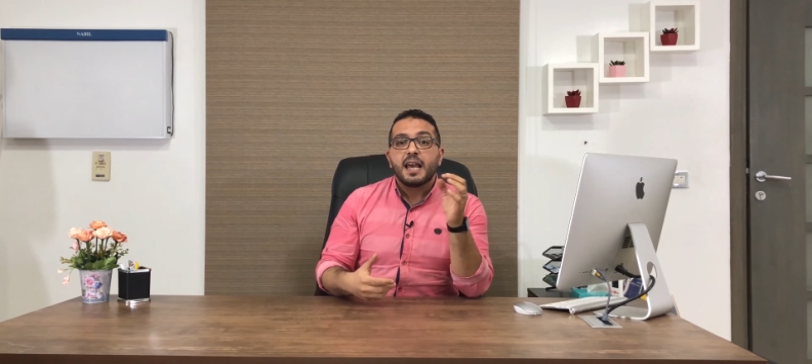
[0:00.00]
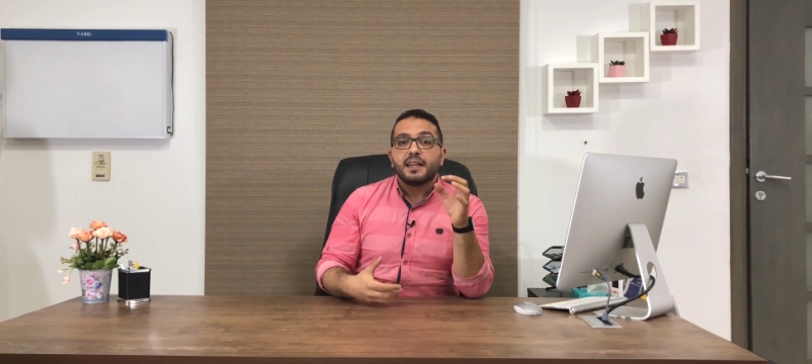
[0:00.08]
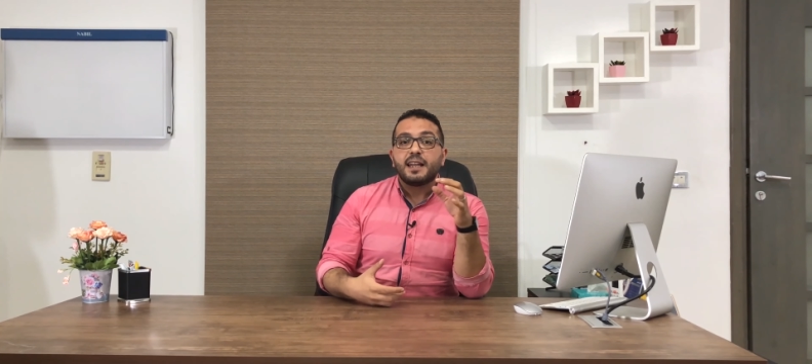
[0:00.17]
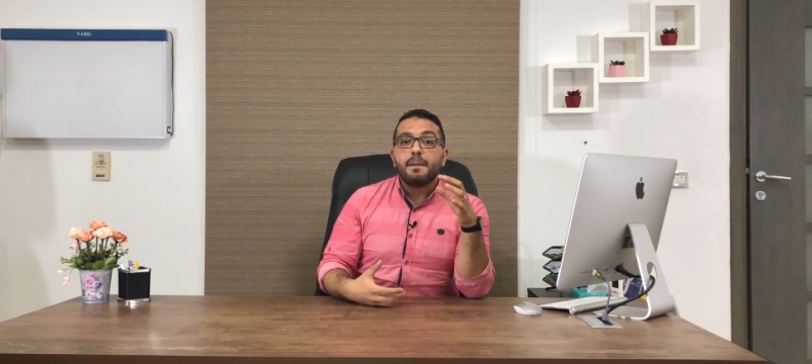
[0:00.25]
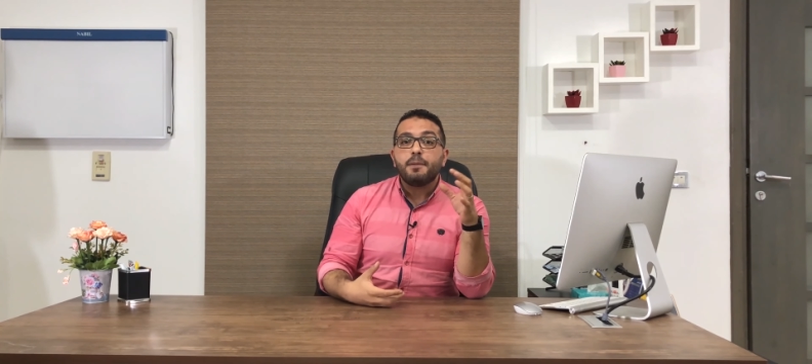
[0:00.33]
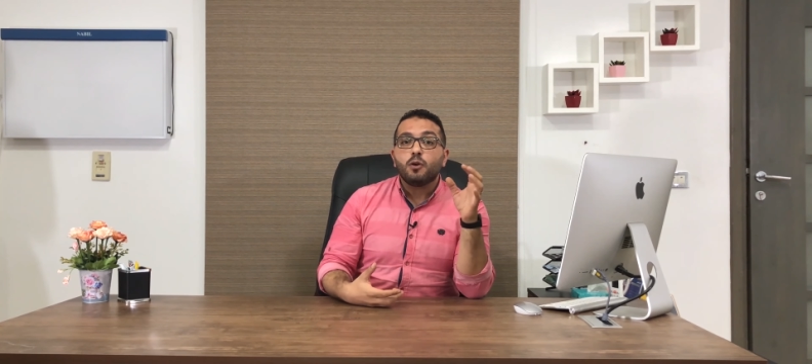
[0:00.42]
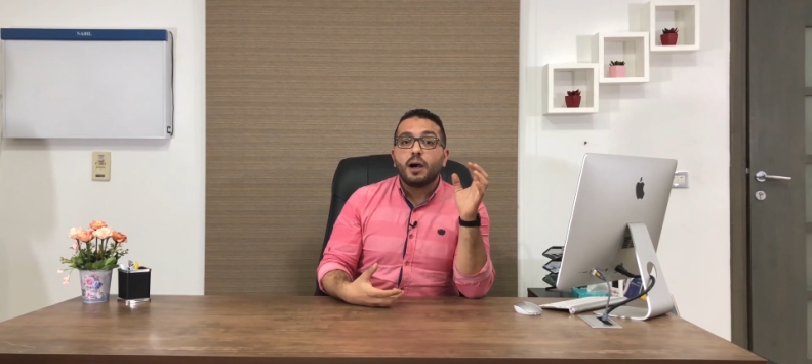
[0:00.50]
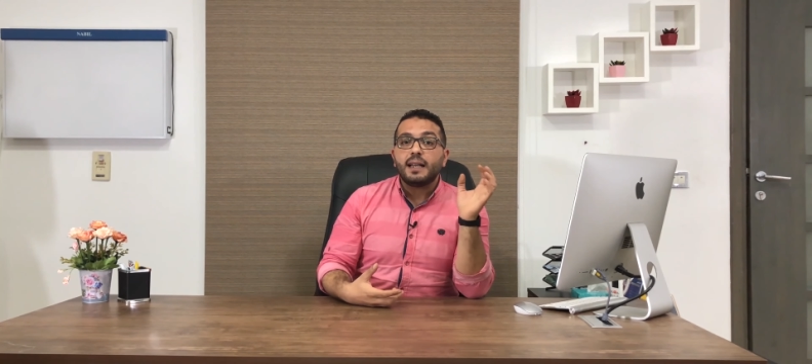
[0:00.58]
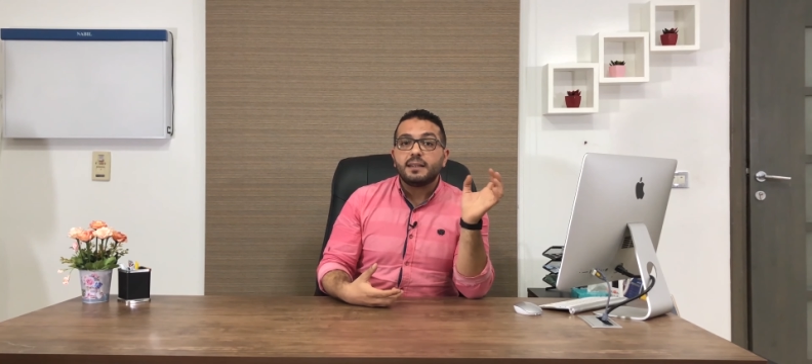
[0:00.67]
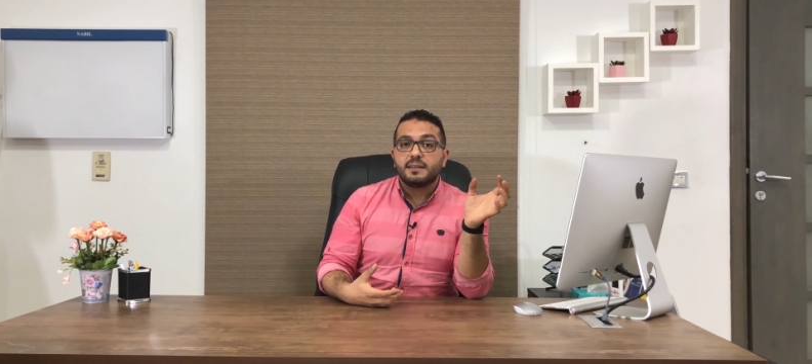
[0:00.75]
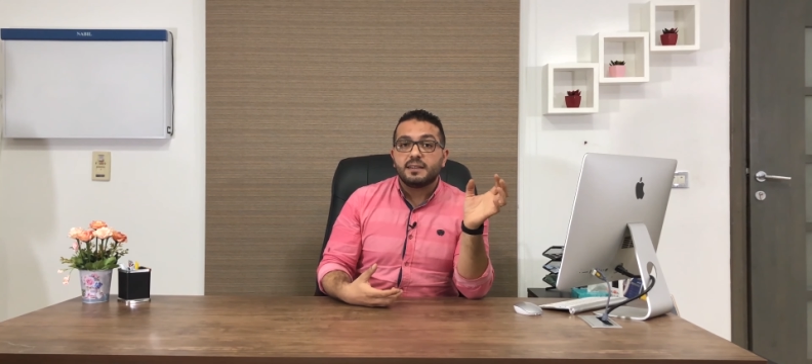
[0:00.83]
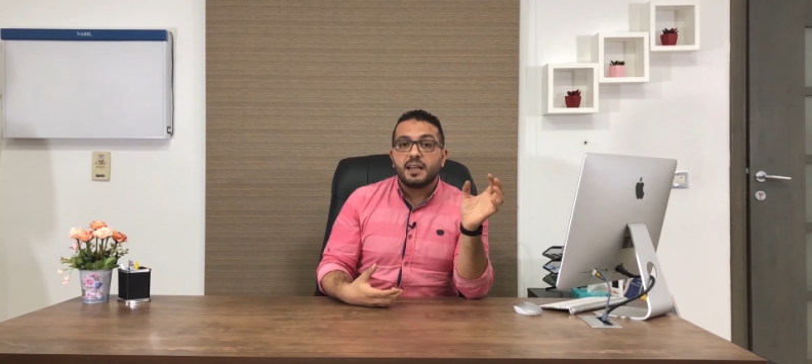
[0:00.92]
ده
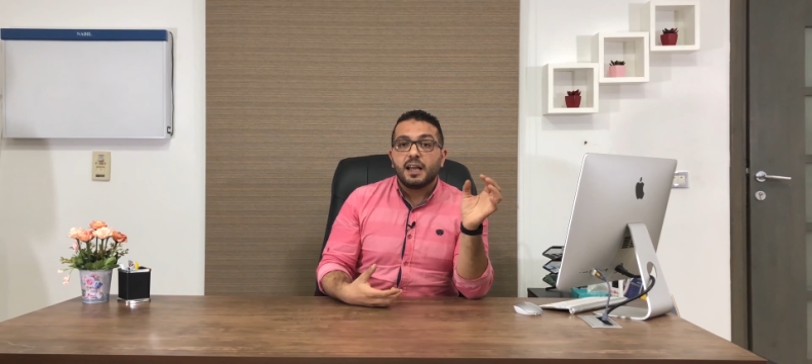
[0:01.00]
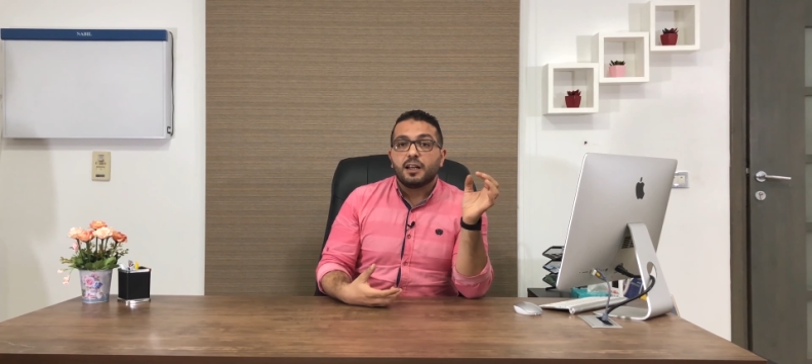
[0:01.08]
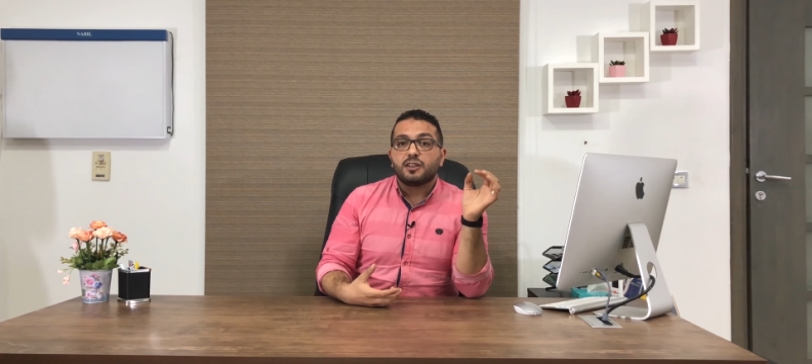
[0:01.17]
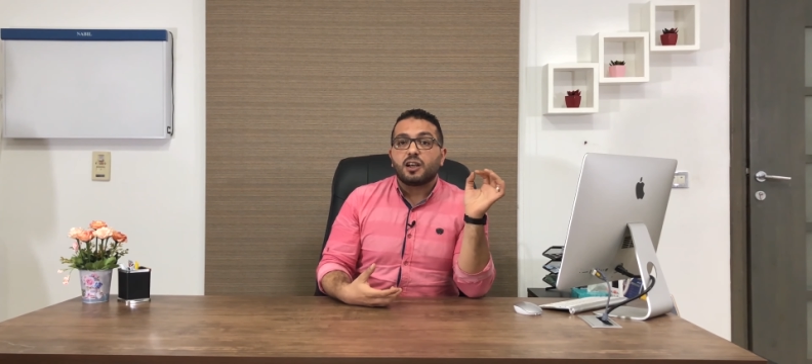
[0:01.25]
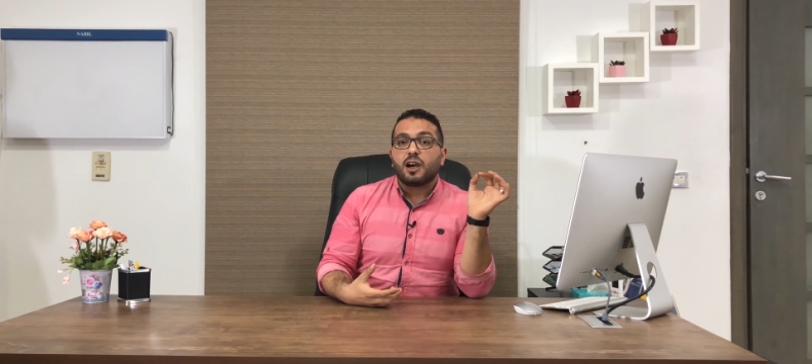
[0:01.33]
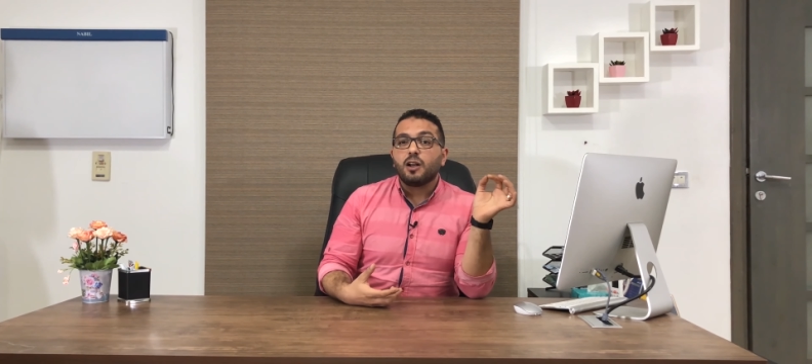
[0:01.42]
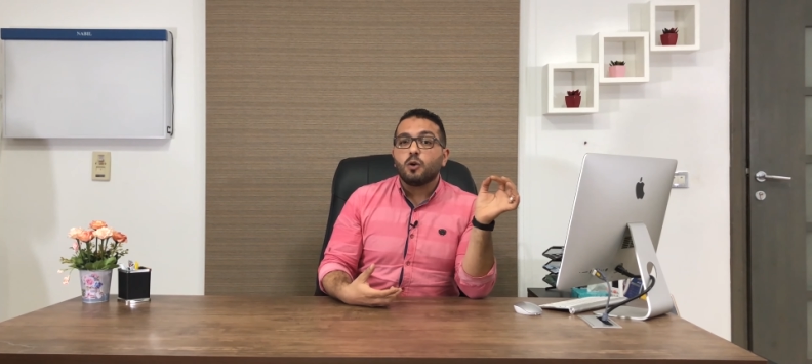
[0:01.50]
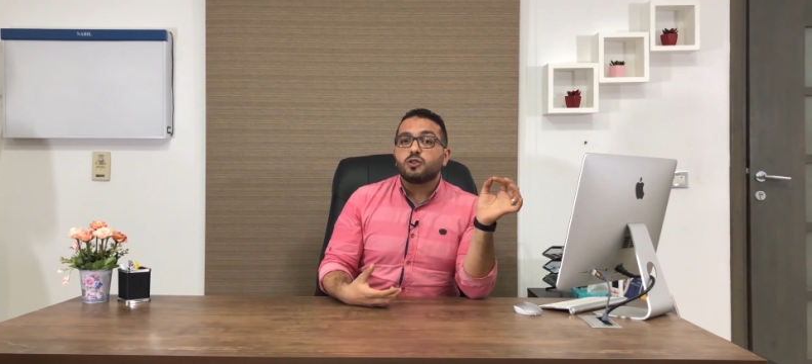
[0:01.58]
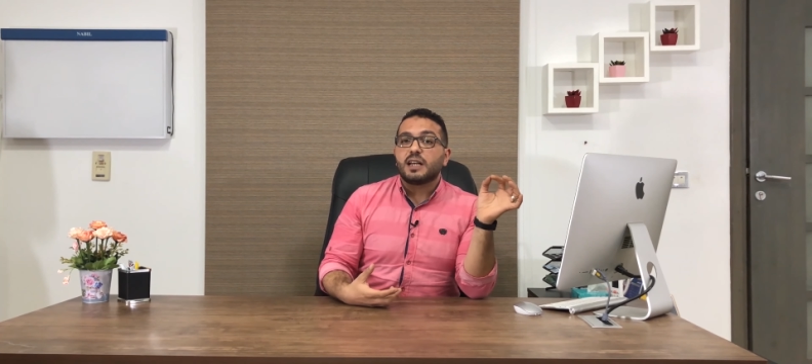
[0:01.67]
بيؤدي لتقلص